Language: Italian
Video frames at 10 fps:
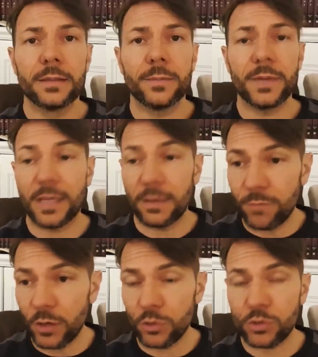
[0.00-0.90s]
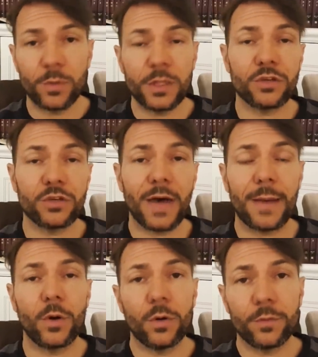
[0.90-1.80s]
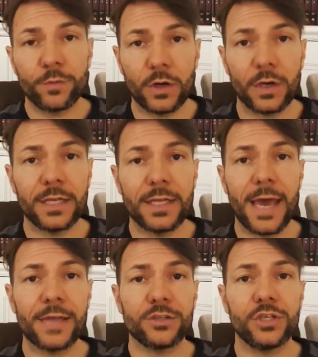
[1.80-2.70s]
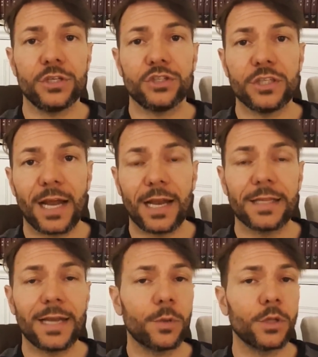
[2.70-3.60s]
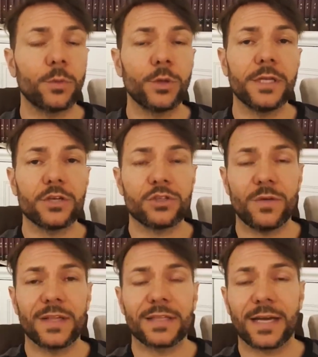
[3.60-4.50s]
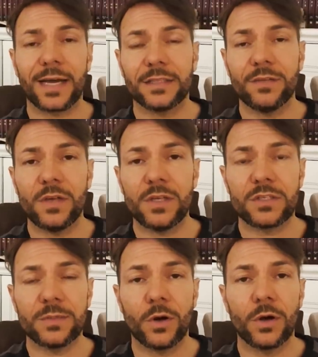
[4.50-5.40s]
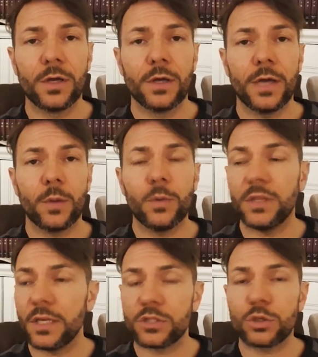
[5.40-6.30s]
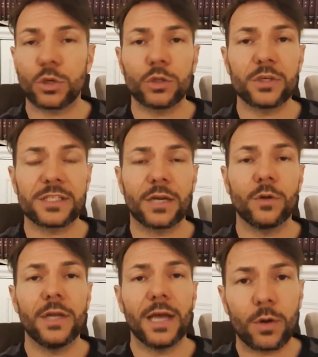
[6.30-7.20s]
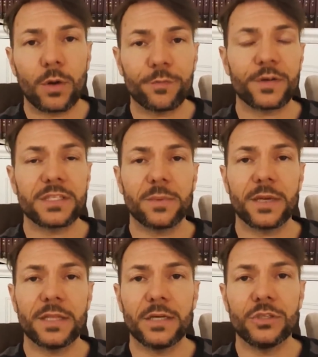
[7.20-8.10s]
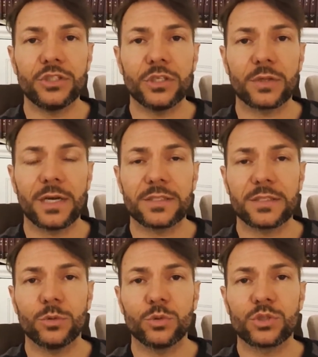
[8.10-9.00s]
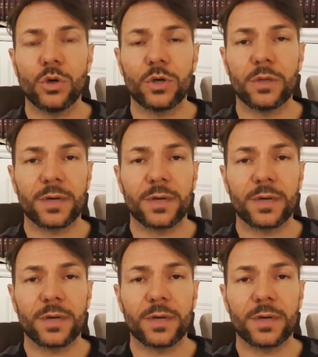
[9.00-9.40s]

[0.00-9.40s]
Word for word: Perché il virus, come dicevamo, fino alle 10 ci dà la tregua, dopo le 10 diventa cattivissimo e quindi i ristoratori stanno lì ancora a farsi prendere in giro dalle istituzioni